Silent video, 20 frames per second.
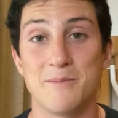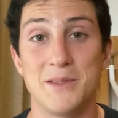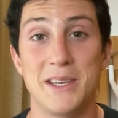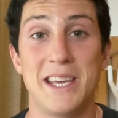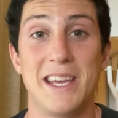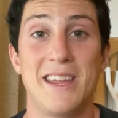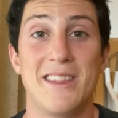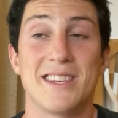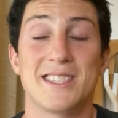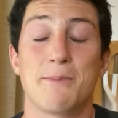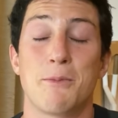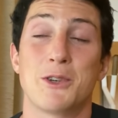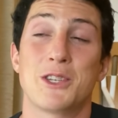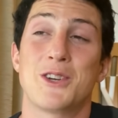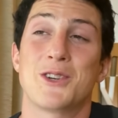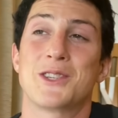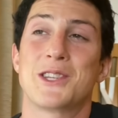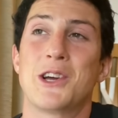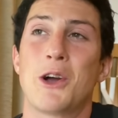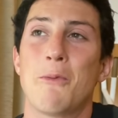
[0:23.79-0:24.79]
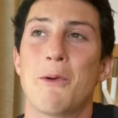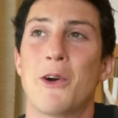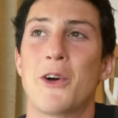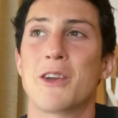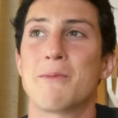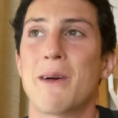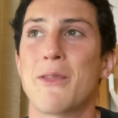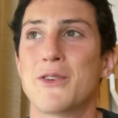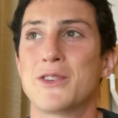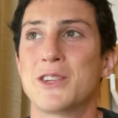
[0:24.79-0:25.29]
Y después de los cinco
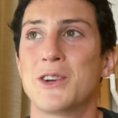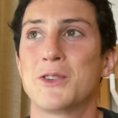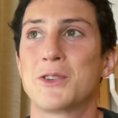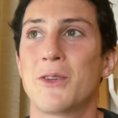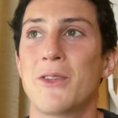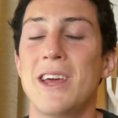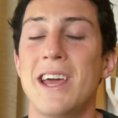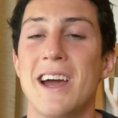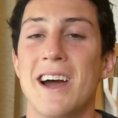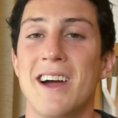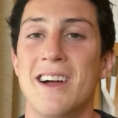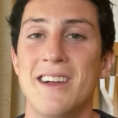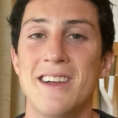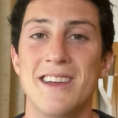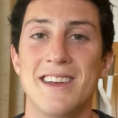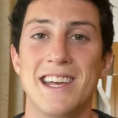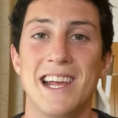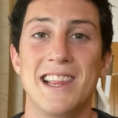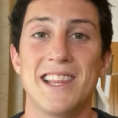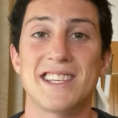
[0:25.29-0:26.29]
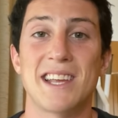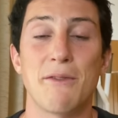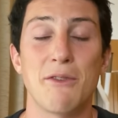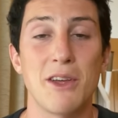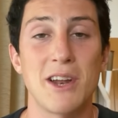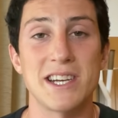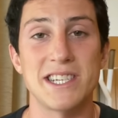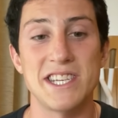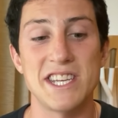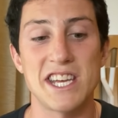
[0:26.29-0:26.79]
mejores mazos del otro día y el
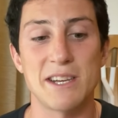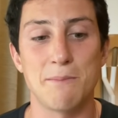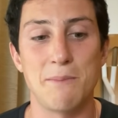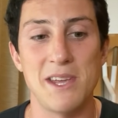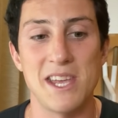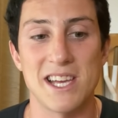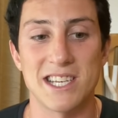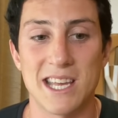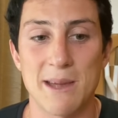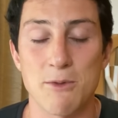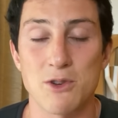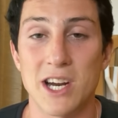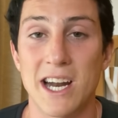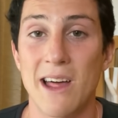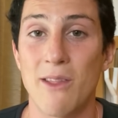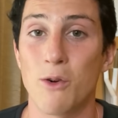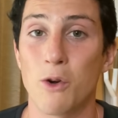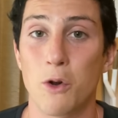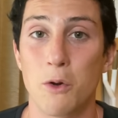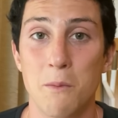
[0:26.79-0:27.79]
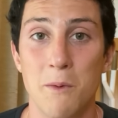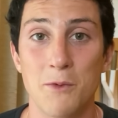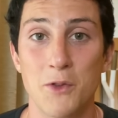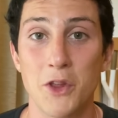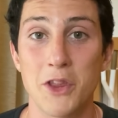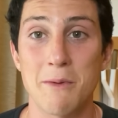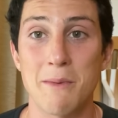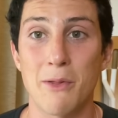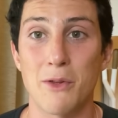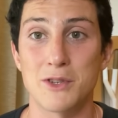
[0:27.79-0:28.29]
desafío de las niñas pillas que hemos ganado con un
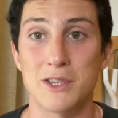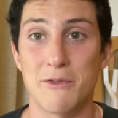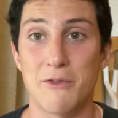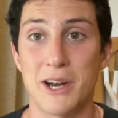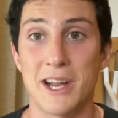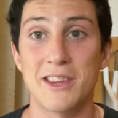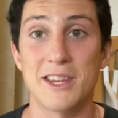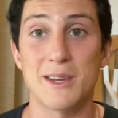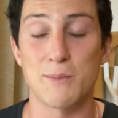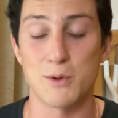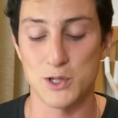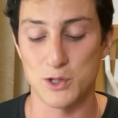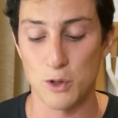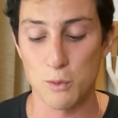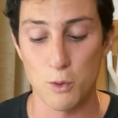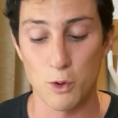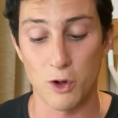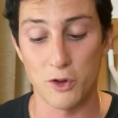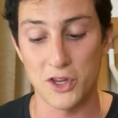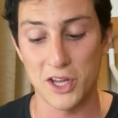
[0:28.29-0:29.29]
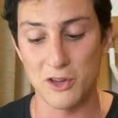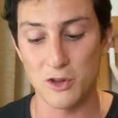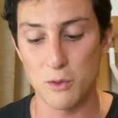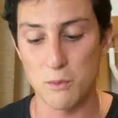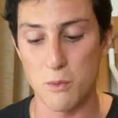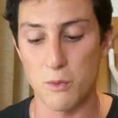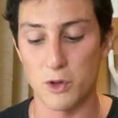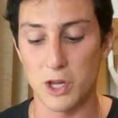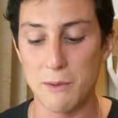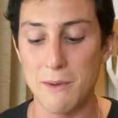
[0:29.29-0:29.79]
montón de mazos diferentes, pues estoy muy contento y
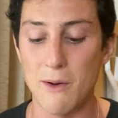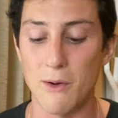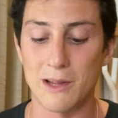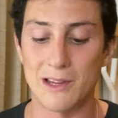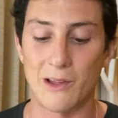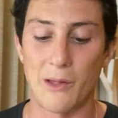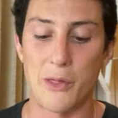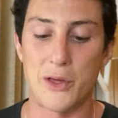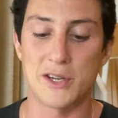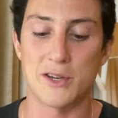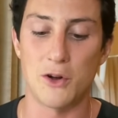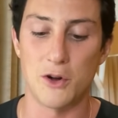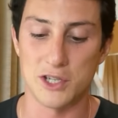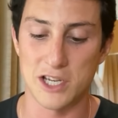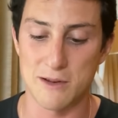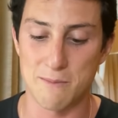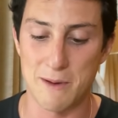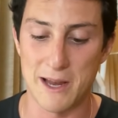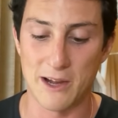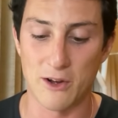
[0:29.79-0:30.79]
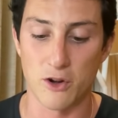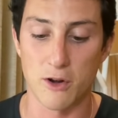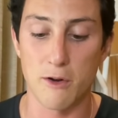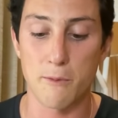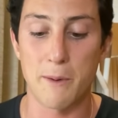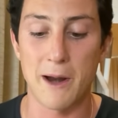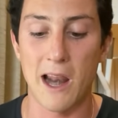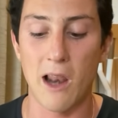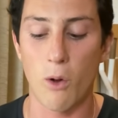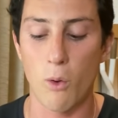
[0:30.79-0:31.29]
muy motivado. Entonces os explico, no
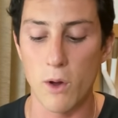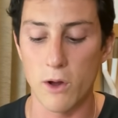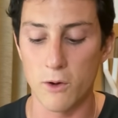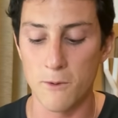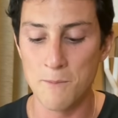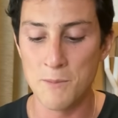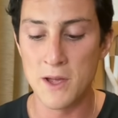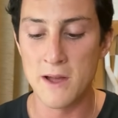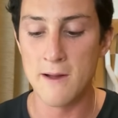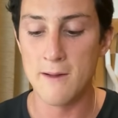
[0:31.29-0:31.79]
es para el juego,